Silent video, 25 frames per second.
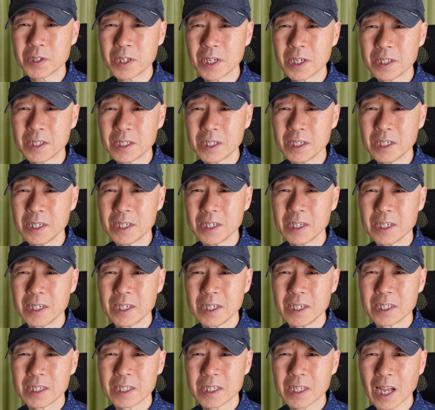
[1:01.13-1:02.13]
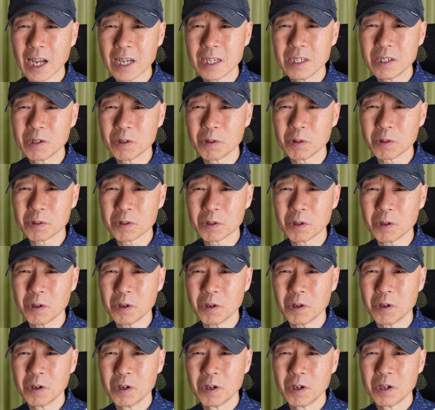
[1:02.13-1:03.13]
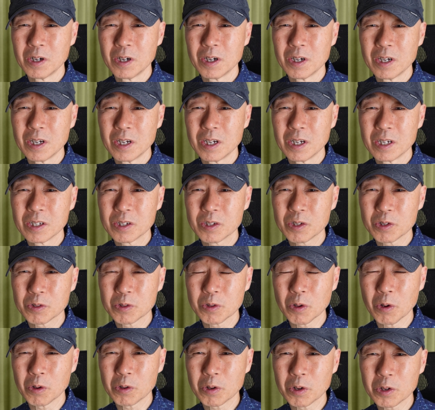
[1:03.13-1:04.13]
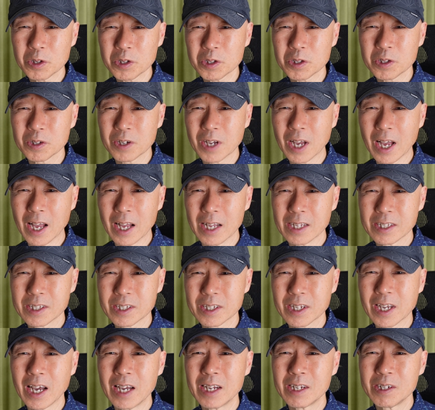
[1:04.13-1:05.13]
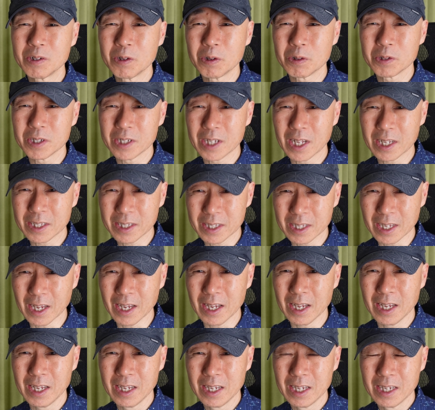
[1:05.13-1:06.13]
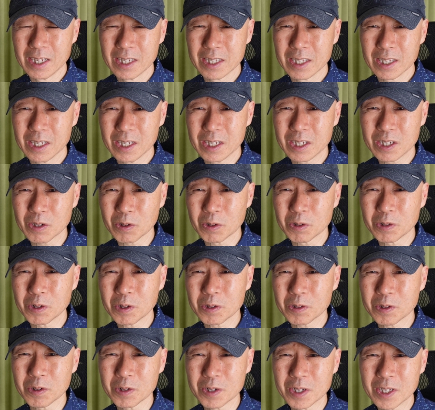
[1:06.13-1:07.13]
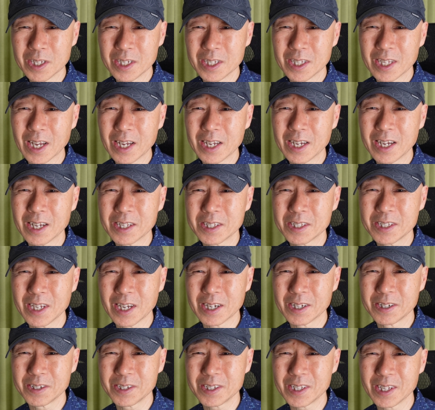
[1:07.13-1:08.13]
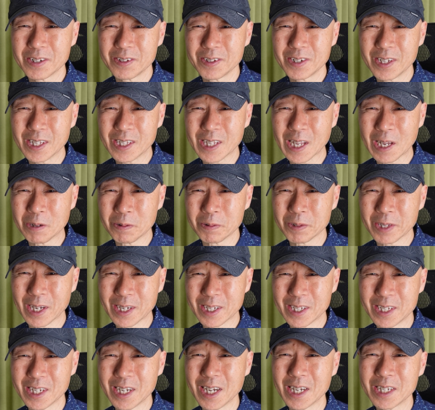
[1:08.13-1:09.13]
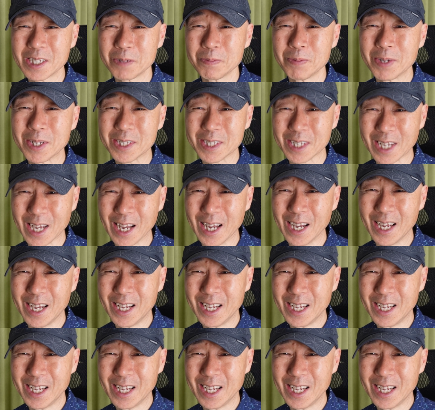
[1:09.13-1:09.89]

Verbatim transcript: 前に太陽の手動露出が使えるようになって、日食の時に大活躍してくれたような気がしますが、